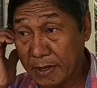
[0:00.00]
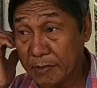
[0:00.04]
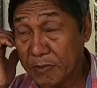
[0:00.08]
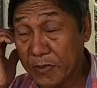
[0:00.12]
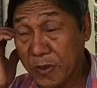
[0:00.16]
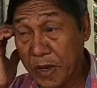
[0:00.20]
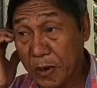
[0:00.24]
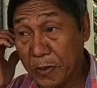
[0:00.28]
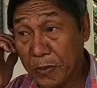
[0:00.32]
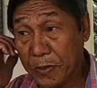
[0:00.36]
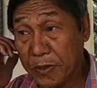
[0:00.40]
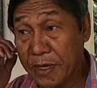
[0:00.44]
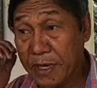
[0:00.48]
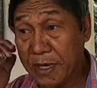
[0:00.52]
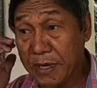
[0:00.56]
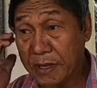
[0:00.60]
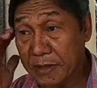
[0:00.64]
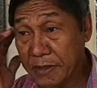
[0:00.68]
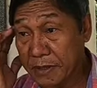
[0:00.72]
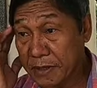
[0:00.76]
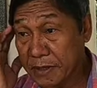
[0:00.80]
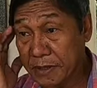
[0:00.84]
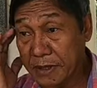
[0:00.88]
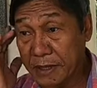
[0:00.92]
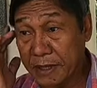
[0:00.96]
ông cậu là
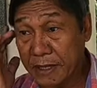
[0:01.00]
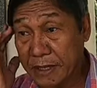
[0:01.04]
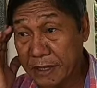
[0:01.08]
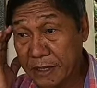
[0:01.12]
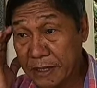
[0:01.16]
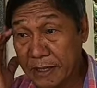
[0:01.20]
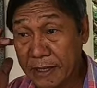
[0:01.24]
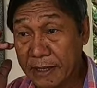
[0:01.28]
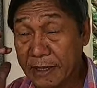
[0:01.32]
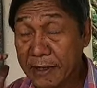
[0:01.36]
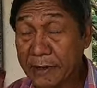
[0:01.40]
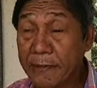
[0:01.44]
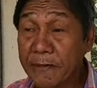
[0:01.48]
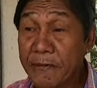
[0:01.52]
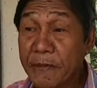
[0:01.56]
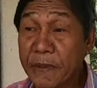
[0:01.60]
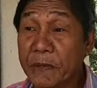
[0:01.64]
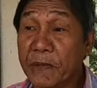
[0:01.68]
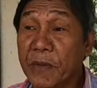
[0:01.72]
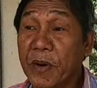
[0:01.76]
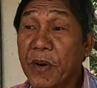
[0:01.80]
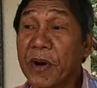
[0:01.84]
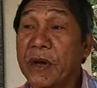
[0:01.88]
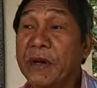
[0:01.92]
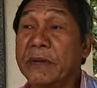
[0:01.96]
hồi đó là
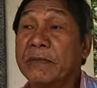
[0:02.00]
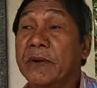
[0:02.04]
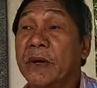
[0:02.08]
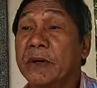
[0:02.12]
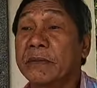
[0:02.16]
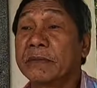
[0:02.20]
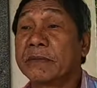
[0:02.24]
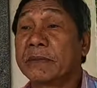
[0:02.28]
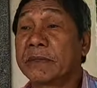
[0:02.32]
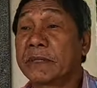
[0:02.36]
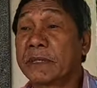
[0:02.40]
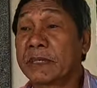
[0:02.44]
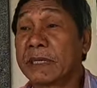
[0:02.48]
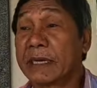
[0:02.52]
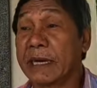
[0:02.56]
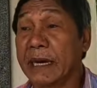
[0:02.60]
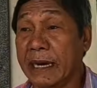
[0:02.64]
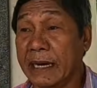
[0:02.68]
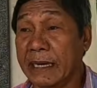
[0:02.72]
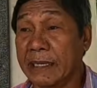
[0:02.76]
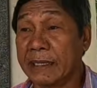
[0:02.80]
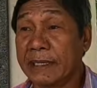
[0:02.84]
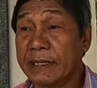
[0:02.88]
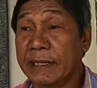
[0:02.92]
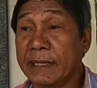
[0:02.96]
mỗi một ờ,
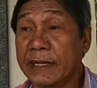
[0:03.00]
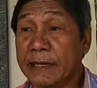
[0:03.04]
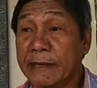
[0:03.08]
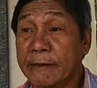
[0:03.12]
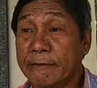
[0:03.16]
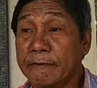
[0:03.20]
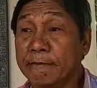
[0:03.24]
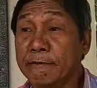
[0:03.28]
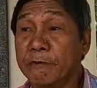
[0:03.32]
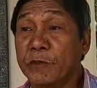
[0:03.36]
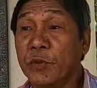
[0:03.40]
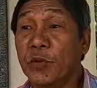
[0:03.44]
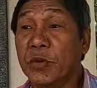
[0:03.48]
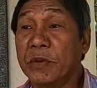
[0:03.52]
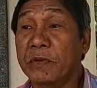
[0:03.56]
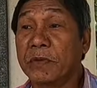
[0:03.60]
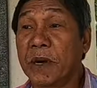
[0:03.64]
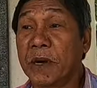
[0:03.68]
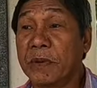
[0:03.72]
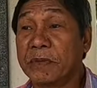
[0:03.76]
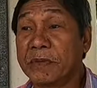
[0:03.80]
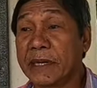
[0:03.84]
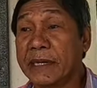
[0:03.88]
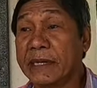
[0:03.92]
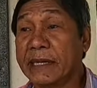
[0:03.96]
vợ là ông mua
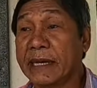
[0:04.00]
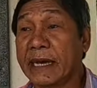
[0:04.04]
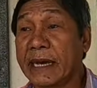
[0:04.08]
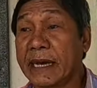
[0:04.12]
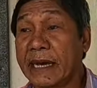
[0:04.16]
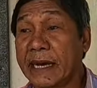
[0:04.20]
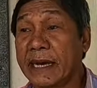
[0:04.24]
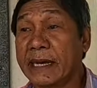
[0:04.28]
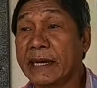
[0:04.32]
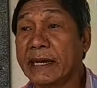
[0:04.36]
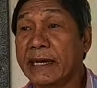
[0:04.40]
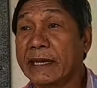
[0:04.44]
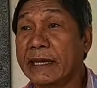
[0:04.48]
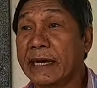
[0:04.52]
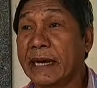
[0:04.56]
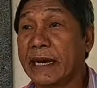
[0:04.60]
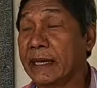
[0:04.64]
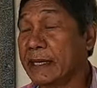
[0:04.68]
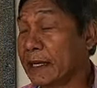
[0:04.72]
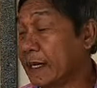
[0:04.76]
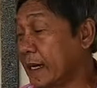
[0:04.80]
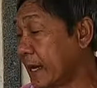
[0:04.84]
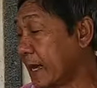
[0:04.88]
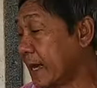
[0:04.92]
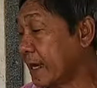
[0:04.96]
một cái nhà hai cái
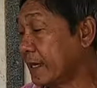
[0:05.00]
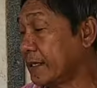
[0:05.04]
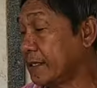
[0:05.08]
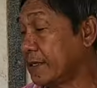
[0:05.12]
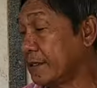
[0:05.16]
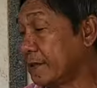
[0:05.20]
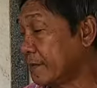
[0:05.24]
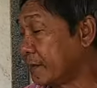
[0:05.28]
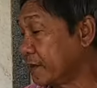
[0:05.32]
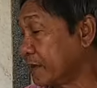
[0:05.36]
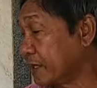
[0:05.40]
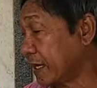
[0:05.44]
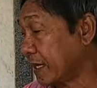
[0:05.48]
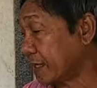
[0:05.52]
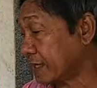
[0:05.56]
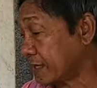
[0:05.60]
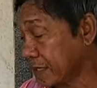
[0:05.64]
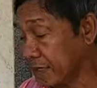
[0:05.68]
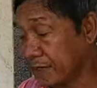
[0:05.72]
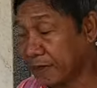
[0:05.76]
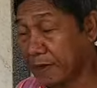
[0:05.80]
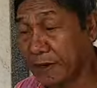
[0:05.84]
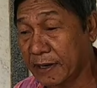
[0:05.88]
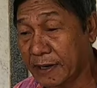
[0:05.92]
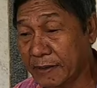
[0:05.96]
nhà chẳng hạn như một nhà
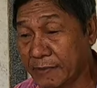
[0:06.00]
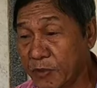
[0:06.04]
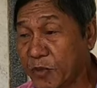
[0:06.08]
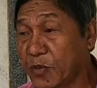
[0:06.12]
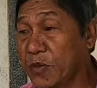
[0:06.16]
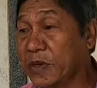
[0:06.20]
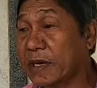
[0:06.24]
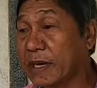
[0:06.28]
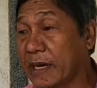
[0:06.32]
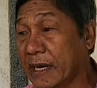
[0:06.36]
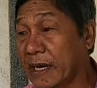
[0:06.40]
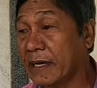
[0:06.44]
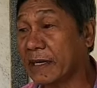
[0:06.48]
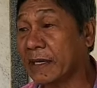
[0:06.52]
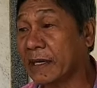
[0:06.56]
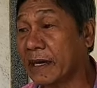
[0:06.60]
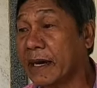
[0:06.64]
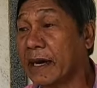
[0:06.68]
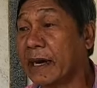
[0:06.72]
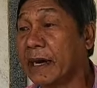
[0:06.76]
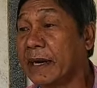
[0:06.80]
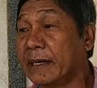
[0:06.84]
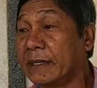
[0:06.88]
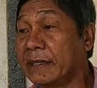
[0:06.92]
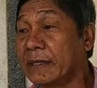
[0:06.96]
sài gòn mua một cái
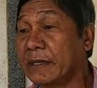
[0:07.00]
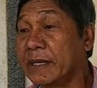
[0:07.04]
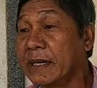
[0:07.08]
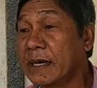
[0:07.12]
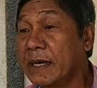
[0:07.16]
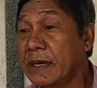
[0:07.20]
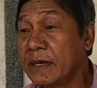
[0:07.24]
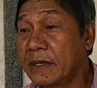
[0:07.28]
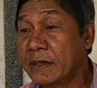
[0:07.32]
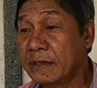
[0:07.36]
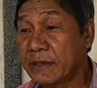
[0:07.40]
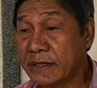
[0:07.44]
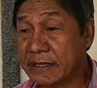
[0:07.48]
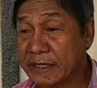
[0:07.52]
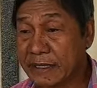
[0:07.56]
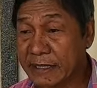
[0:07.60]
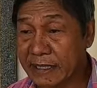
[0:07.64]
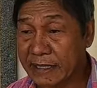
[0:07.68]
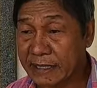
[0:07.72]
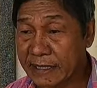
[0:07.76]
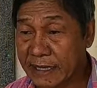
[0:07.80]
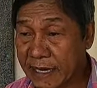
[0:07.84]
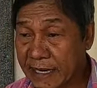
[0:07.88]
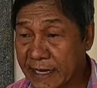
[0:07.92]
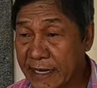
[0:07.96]
để ở
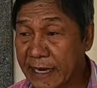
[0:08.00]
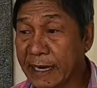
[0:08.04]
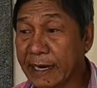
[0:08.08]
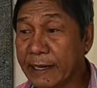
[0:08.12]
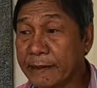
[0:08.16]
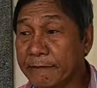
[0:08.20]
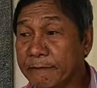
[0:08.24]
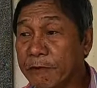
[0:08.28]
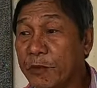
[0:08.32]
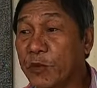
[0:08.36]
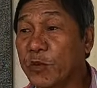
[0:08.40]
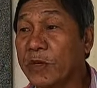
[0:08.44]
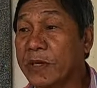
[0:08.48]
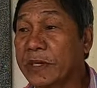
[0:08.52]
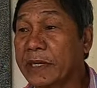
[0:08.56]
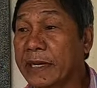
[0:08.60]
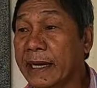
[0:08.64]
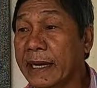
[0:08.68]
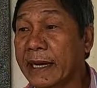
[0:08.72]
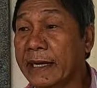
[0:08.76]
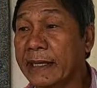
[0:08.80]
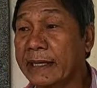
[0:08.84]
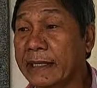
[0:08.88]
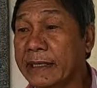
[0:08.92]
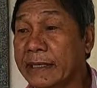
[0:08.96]
rồi đà lạt mua một
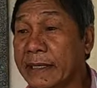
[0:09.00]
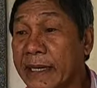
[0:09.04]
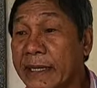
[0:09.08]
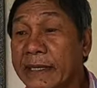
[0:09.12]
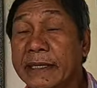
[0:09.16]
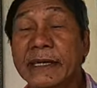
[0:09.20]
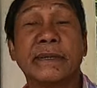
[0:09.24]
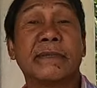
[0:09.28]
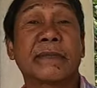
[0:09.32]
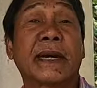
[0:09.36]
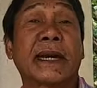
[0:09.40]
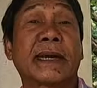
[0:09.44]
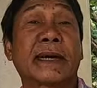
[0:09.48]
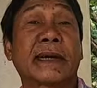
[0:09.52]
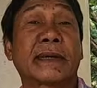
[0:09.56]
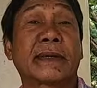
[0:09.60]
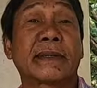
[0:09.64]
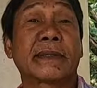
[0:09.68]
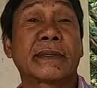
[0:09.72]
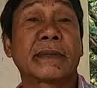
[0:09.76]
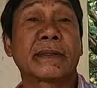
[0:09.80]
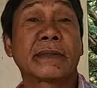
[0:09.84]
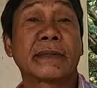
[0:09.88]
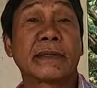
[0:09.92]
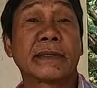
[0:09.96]
cái là để nghỉ mát
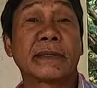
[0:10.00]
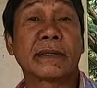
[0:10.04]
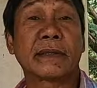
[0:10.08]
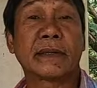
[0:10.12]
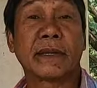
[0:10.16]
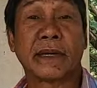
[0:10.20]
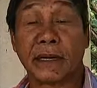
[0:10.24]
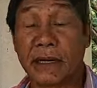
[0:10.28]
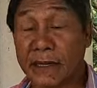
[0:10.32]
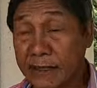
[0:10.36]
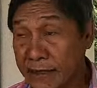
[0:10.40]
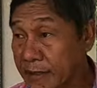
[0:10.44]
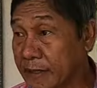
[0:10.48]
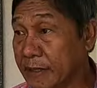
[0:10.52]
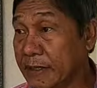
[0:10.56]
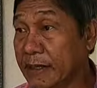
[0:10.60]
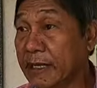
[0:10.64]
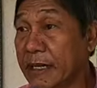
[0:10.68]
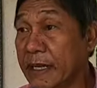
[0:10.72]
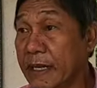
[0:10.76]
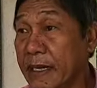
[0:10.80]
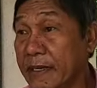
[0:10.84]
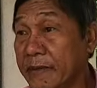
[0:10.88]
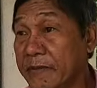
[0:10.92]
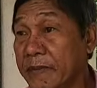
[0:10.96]
trời ờ nó
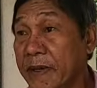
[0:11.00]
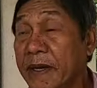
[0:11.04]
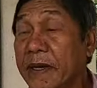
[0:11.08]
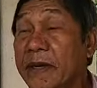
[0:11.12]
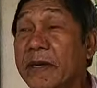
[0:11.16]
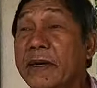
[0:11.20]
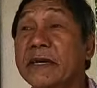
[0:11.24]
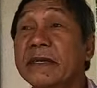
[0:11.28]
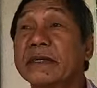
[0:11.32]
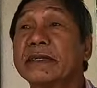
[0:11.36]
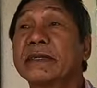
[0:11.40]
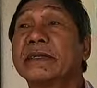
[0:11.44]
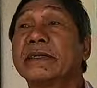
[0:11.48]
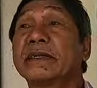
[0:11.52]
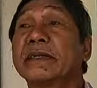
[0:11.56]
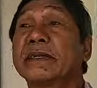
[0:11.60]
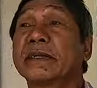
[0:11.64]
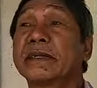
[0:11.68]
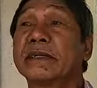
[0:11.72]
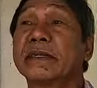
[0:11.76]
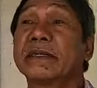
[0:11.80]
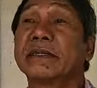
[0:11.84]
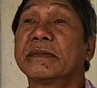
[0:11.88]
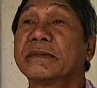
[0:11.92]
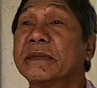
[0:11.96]
đi ra để mát chứ
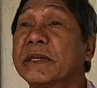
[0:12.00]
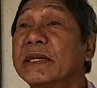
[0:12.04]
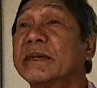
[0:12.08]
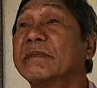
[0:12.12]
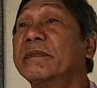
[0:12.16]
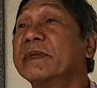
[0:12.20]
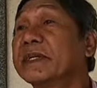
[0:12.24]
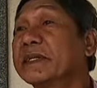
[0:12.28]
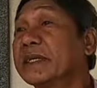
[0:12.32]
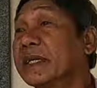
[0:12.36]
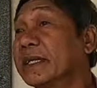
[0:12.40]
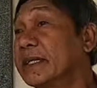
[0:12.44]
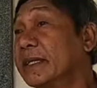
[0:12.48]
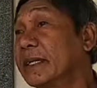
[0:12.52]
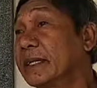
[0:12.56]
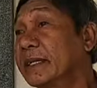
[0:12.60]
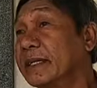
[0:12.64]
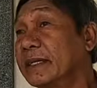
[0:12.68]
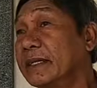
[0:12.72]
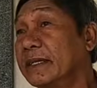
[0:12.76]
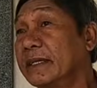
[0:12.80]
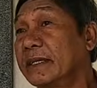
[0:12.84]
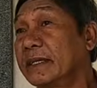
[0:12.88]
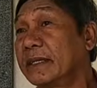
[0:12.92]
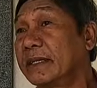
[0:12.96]
bây giờ mình tính
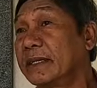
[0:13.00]
đi